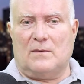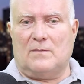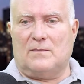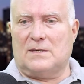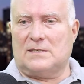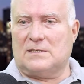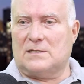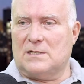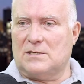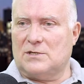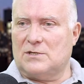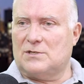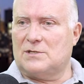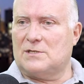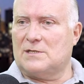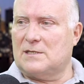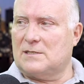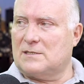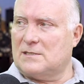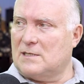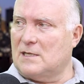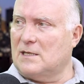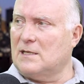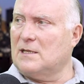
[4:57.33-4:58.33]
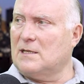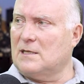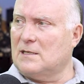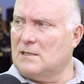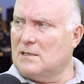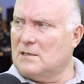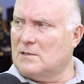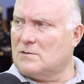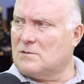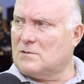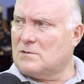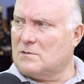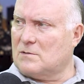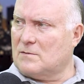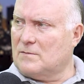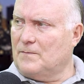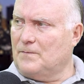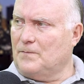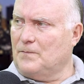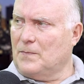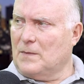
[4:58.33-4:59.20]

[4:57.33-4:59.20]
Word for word: uma paciente de 60 anos